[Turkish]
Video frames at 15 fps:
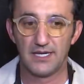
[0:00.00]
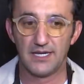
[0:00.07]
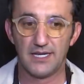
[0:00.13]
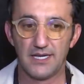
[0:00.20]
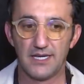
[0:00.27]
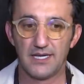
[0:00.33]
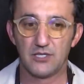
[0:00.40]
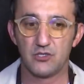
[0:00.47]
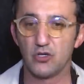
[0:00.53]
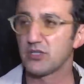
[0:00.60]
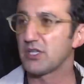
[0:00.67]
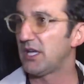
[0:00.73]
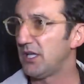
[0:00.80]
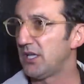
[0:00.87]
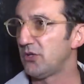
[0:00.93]
Ee,
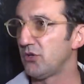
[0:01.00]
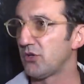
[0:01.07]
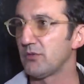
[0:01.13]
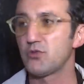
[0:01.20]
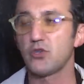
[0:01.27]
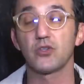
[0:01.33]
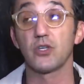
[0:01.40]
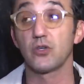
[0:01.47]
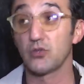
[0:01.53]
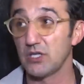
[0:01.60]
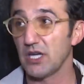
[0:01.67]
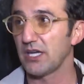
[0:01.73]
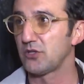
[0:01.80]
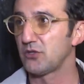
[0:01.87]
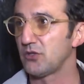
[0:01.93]
çok da eğleniyorum. Çok da
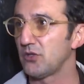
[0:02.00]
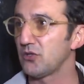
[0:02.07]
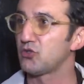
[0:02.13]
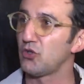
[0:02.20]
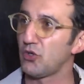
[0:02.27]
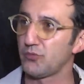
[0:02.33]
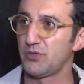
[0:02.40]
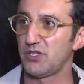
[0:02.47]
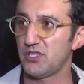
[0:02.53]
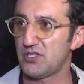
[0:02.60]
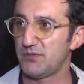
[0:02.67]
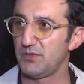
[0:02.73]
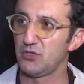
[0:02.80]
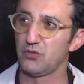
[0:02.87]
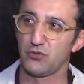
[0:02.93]
güzel gidiyor. Zor bir
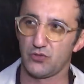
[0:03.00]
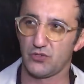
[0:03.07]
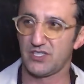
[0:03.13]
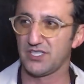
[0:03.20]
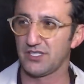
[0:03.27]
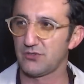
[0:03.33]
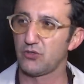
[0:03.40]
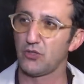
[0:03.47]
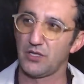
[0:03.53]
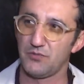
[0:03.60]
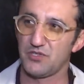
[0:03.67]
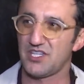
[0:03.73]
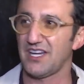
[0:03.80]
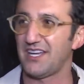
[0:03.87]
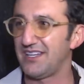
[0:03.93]
iş. 1940
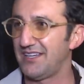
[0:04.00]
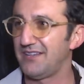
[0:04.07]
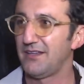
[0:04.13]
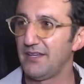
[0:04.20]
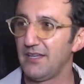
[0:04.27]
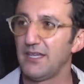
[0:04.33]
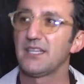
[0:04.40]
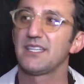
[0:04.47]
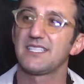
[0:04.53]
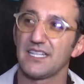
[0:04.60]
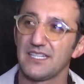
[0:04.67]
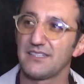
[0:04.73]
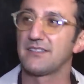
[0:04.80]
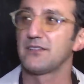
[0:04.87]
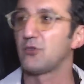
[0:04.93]
dönemi yani
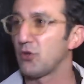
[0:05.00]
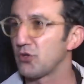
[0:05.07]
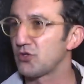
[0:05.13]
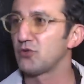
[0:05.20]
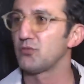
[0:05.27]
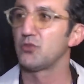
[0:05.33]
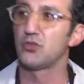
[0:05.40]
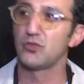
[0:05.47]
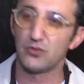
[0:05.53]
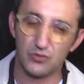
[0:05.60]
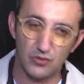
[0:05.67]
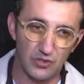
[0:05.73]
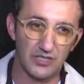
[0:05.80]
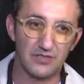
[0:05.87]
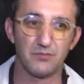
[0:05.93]
sanatı, kostümü,
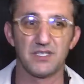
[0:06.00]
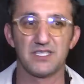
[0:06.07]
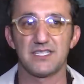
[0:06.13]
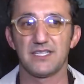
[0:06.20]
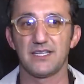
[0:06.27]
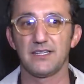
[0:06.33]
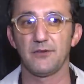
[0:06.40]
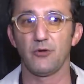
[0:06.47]
yönetmesi,